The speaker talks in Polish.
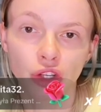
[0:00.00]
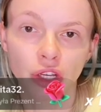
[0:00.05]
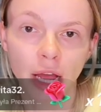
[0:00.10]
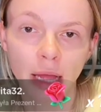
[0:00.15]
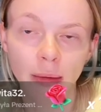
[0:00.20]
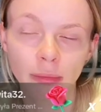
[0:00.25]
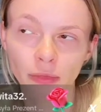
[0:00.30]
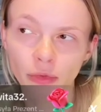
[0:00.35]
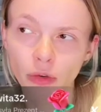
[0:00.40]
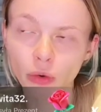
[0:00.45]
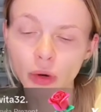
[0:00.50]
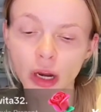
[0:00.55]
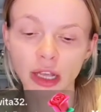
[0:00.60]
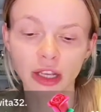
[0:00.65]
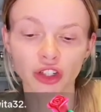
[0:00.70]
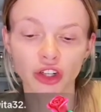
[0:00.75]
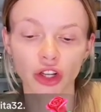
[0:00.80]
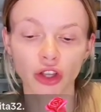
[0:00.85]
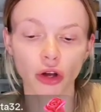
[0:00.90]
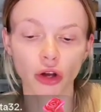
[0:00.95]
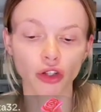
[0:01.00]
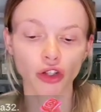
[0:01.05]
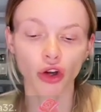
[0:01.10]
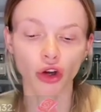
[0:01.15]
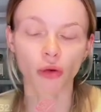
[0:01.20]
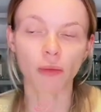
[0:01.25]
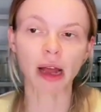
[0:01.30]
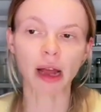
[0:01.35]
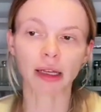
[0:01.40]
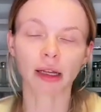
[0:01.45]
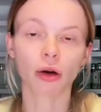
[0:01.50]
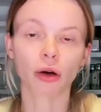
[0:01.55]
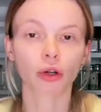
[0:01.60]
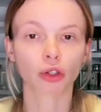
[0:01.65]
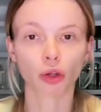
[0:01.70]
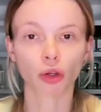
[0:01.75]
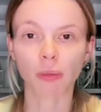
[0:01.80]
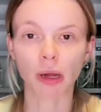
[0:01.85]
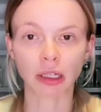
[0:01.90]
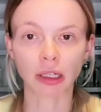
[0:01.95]
y, lodzika. W ogóle, jeżeli chodzi o
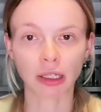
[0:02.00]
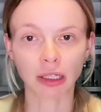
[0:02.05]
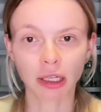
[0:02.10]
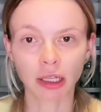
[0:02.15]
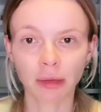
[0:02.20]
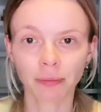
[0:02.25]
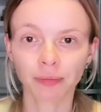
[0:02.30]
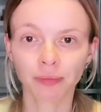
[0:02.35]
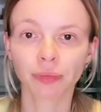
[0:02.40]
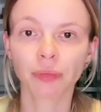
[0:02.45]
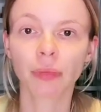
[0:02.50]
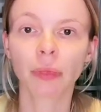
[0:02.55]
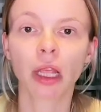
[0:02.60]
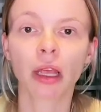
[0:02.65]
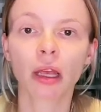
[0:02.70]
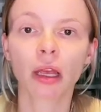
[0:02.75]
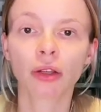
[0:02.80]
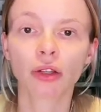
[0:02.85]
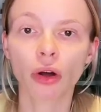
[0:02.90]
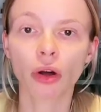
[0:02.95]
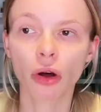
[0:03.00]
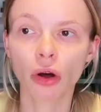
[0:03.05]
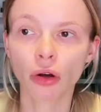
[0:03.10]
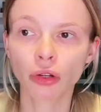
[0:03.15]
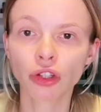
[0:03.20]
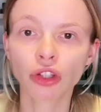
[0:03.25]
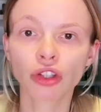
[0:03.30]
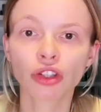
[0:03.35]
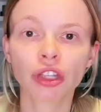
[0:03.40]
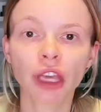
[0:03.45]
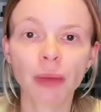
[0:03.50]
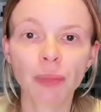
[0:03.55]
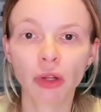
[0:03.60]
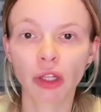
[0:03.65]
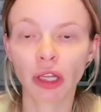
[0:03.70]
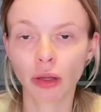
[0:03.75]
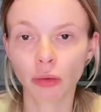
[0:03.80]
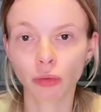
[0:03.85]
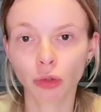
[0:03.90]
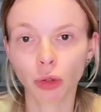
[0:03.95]
markę Orto Parisi, to oni
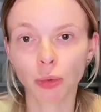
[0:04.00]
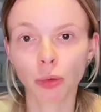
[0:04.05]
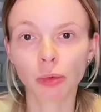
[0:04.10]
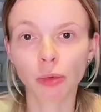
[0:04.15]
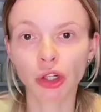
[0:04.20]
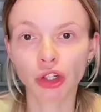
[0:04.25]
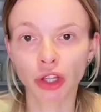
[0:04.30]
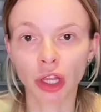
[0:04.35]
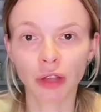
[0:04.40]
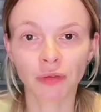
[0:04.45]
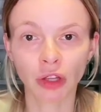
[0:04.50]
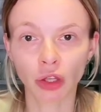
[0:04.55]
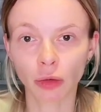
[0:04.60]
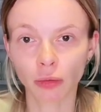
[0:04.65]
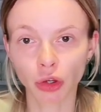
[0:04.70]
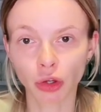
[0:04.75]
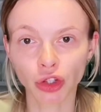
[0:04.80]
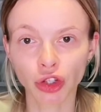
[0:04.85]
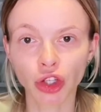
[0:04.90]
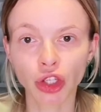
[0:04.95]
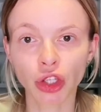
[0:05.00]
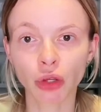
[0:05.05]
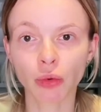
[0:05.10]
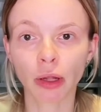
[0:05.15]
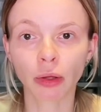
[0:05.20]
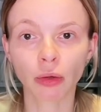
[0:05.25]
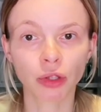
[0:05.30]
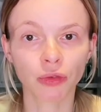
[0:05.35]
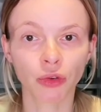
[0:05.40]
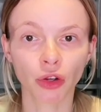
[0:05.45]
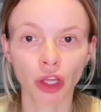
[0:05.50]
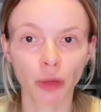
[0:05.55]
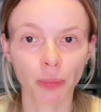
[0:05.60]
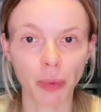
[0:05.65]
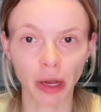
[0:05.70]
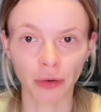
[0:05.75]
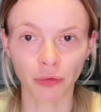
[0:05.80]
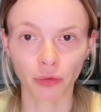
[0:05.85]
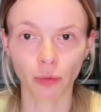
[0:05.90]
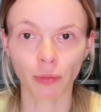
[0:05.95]
nie podają do publicznej wiadomości składu
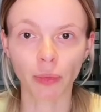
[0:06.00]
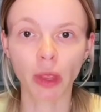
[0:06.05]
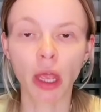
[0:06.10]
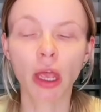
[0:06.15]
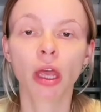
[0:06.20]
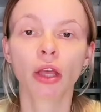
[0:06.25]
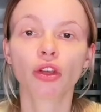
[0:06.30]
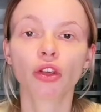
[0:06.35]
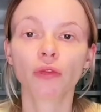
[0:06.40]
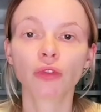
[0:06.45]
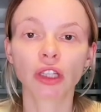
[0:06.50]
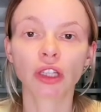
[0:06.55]
swoich perfum.